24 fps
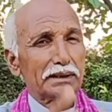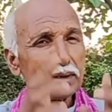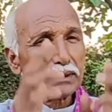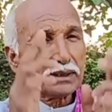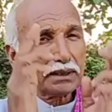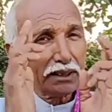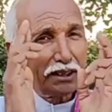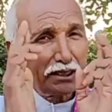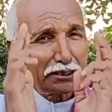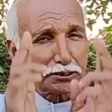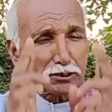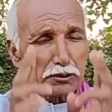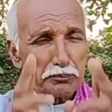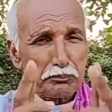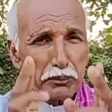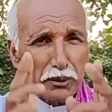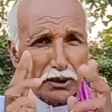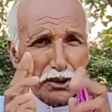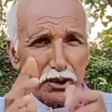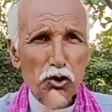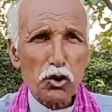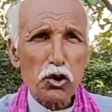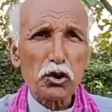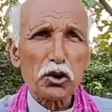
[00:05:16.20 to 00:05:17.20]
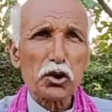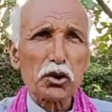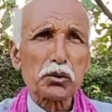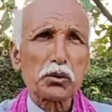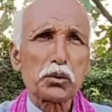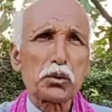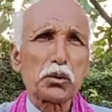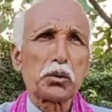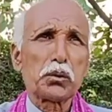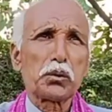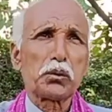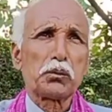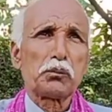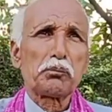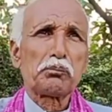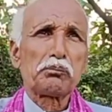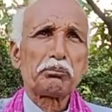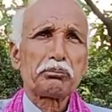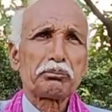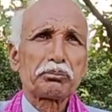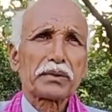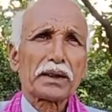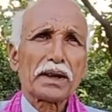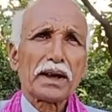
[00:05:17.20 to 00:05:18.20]
इस प्रयोग को
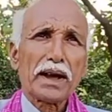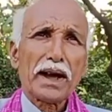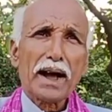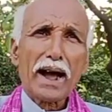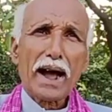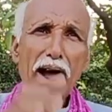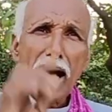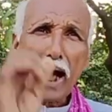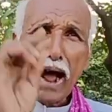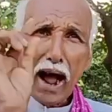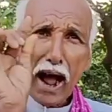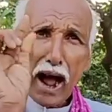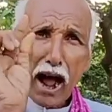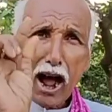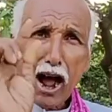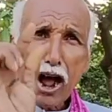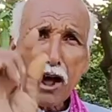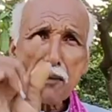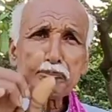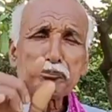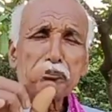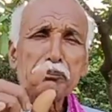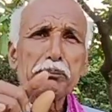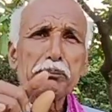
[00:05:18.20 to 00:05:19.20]
आप